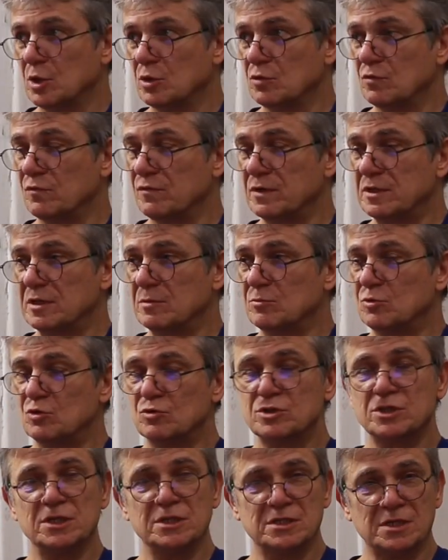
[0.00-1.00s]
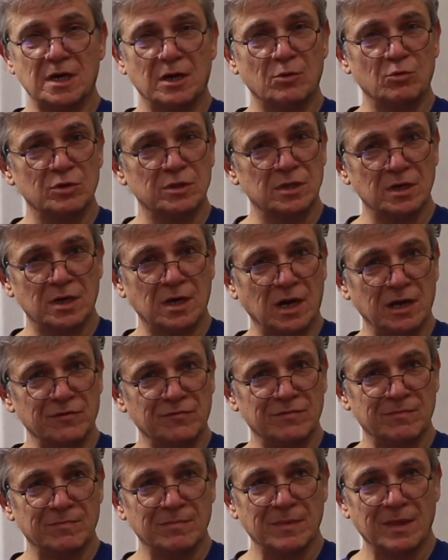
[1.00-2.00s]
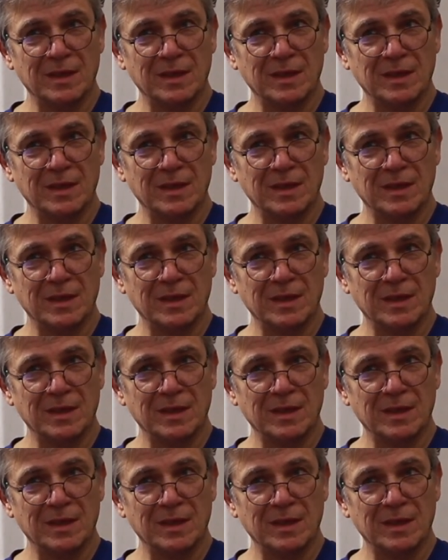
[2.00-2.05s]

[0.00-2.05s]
Но в этом тоже есть какой-то кайф